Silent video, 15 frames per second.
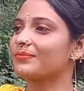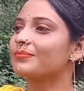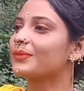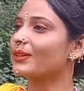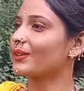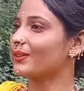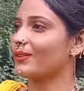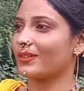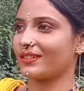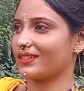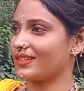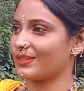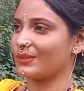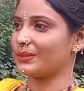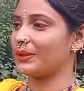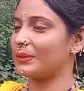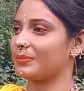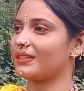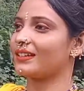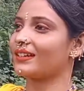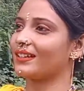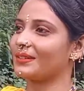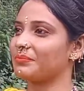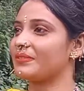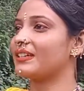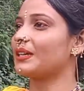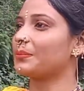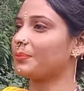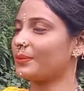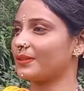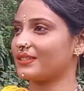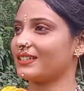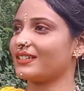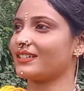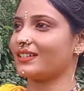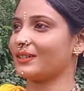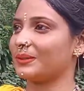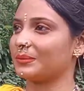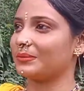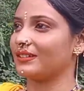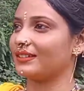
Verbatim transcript: মনে করেন কিছু হবে না তার মানে সেটা হবে